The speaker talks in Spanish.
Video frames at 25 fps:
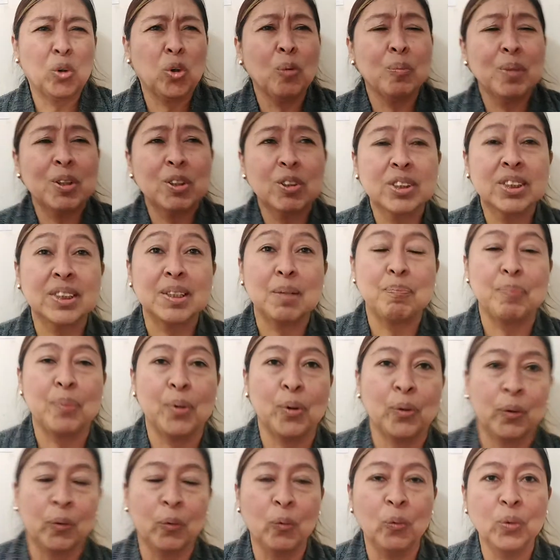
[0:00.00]
menos te
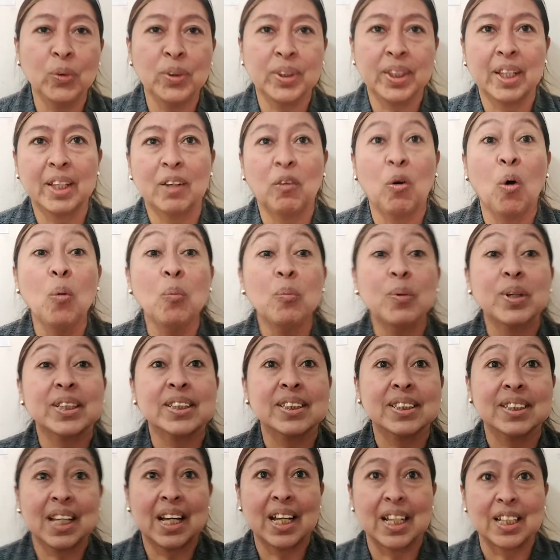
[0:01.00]
pregunten cómo
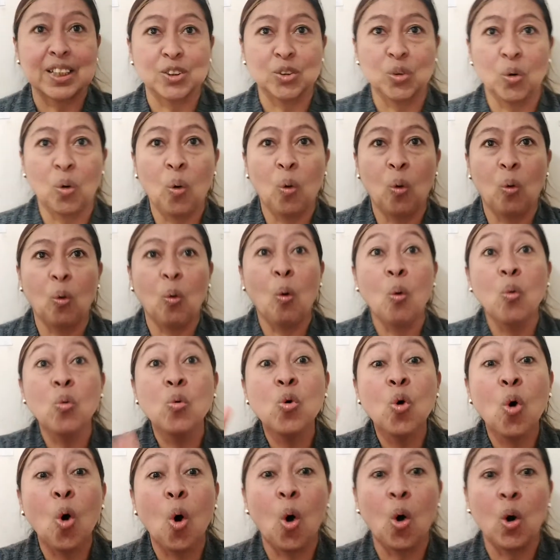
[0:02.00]
estás, ¿no? O
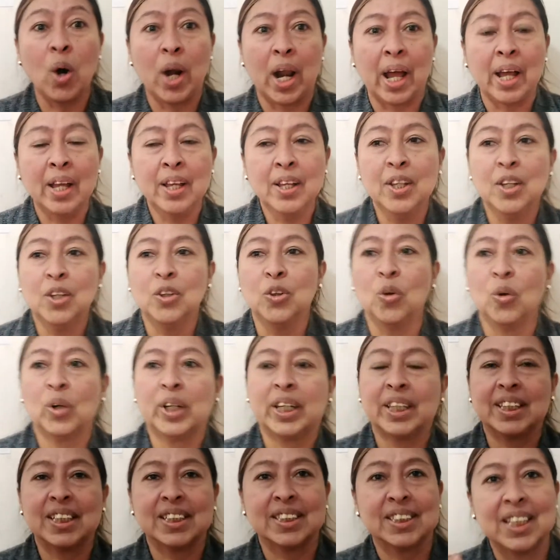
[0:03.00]
un hola, ¿no? Que
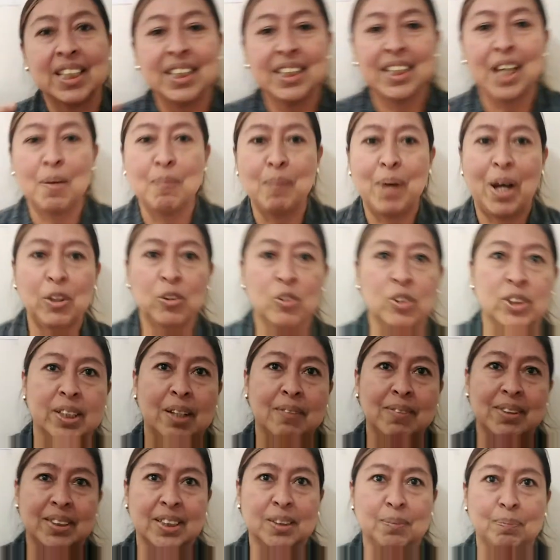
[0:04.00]
te estén llamándose a
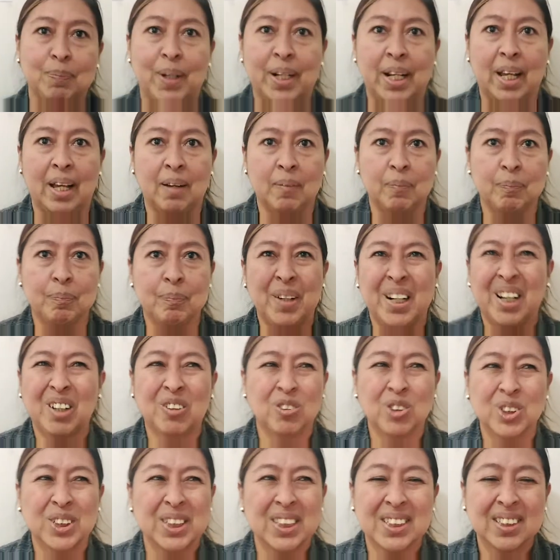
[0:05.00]
veces para, para
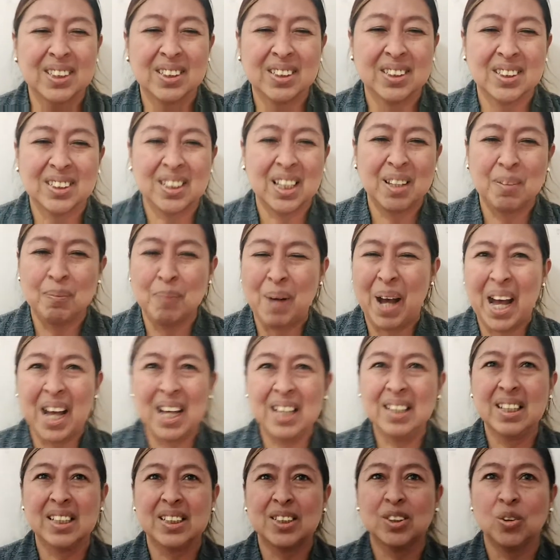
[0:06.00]
cosas este,
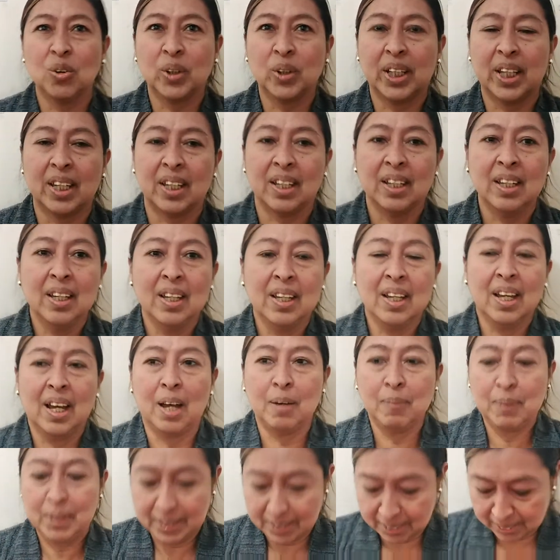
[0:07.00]
vanas, ¿no? Que a
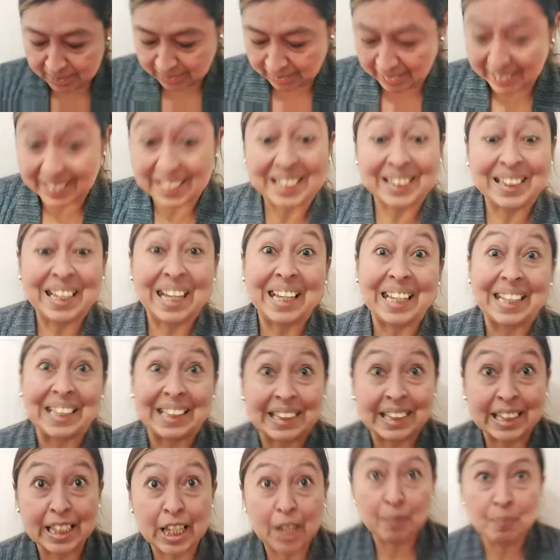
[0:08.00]
veces te quitan el
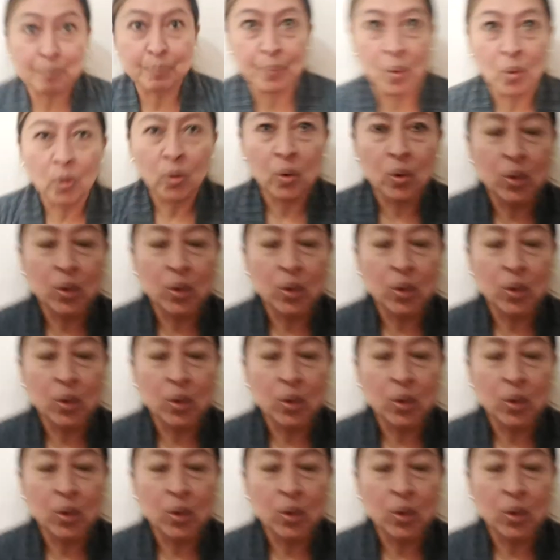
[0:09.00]
tiempo